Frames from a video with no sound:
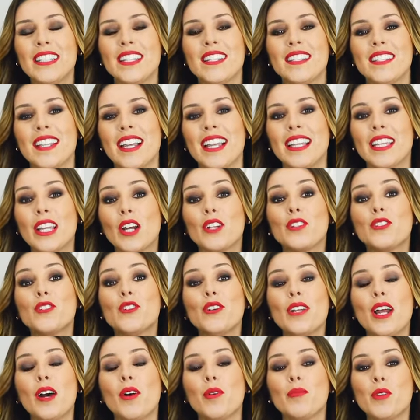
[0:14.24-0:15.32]
détails
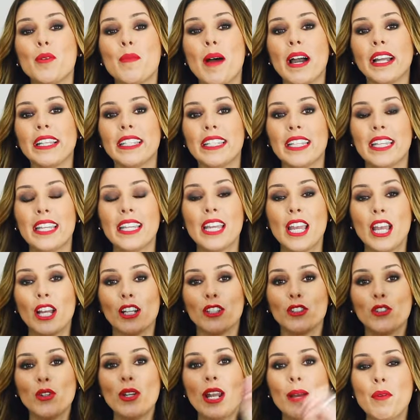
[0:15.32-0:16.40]
de la robe de mariée,
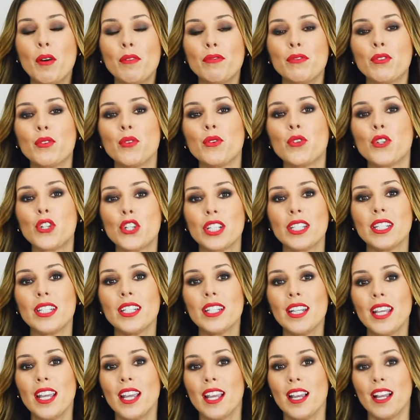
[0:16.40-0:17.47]
de la
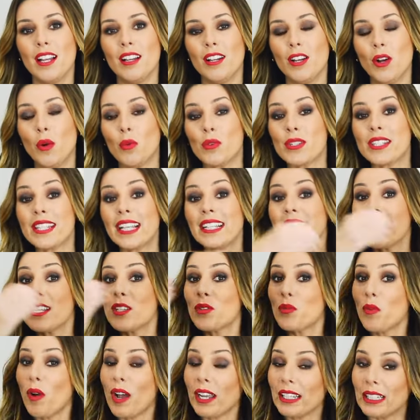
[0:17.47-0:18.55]
morphologie, euh, aux
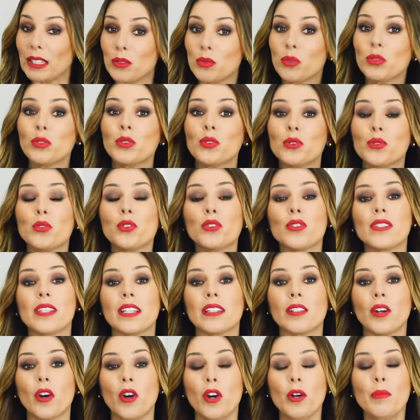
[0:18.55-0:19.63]
accessoires qui tournent autour de
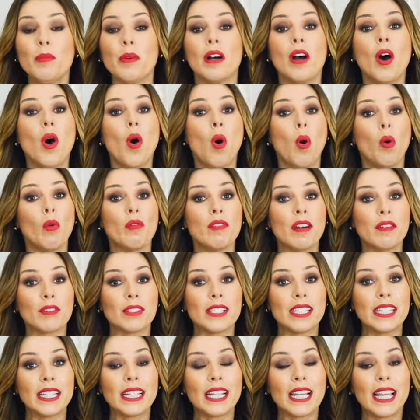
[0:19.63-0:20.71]
cette robe. On va
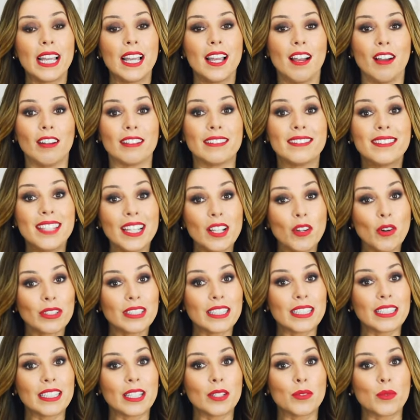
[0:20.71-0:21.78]
venir euh,
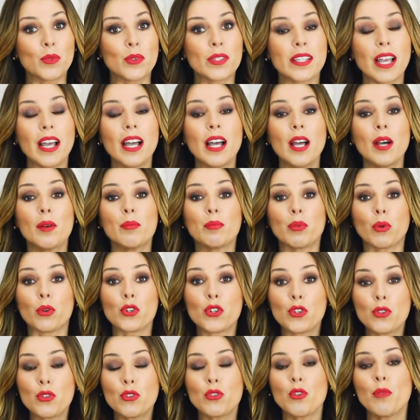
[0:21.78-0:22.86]
décortiquer tout ça pour
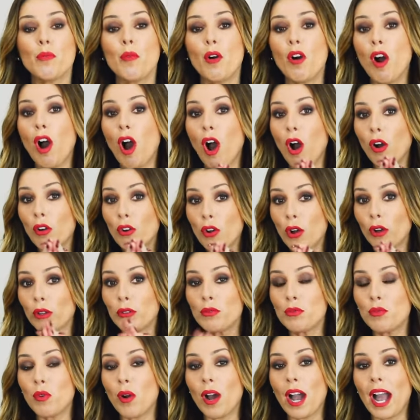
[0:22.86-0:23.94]
justement, encore
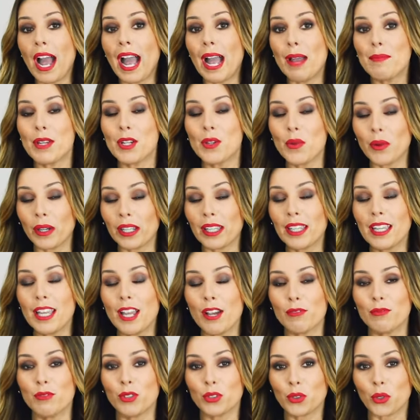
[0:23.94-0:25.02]
une fois, améliorer
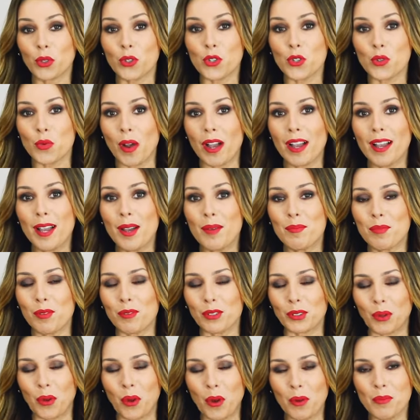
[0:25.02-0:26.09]
votre choix pour
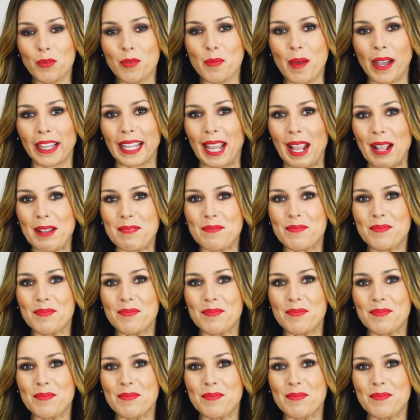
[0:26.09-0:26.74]
votre robe de mariée.